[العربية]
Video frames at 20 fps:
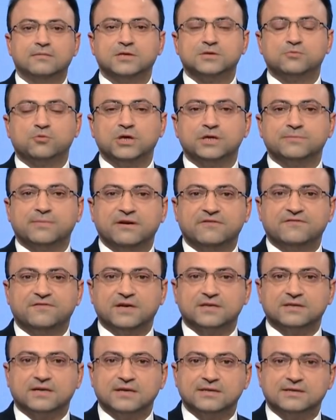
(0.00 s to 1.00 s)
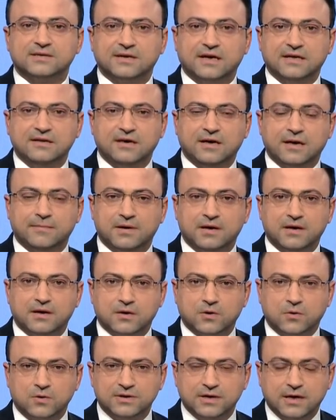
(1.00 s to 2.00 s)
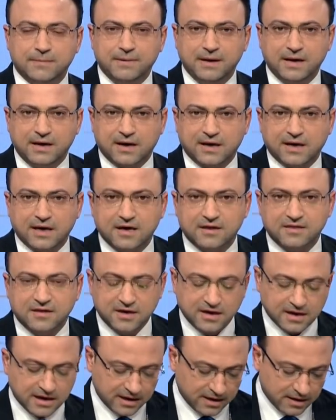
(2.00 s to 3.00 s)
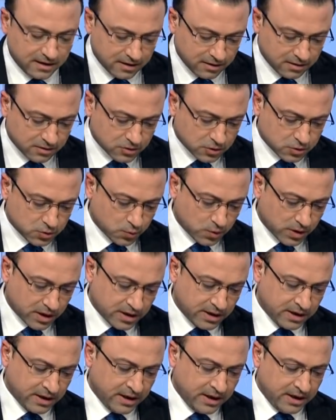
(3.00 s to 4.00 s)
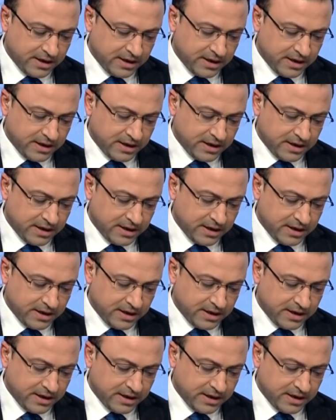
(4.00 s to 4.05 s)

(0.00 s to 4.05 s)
مجموعه ملفات قيصر يعني كما قلنا بارك هذه الخطوه